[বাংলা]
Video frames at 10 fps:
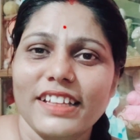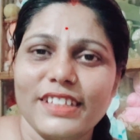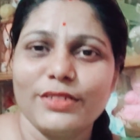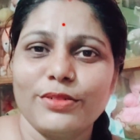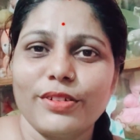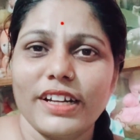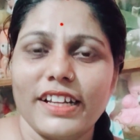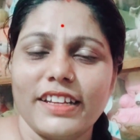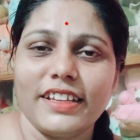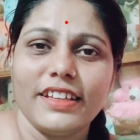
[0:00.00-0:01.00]
কিছু
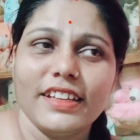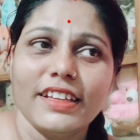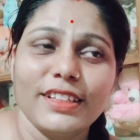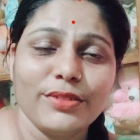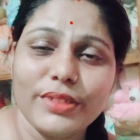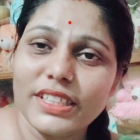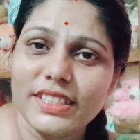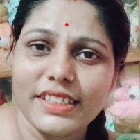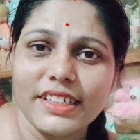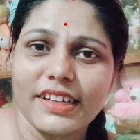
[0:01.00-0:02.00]
করা নেই কিন্তু কি
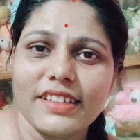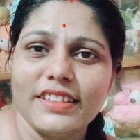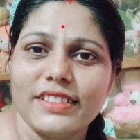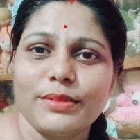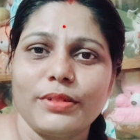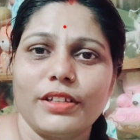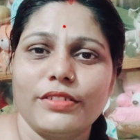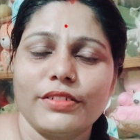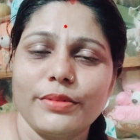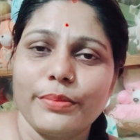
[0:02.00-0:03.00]
শিক্ষা দিচ্ছে
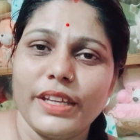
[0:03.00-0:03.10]
বলো তো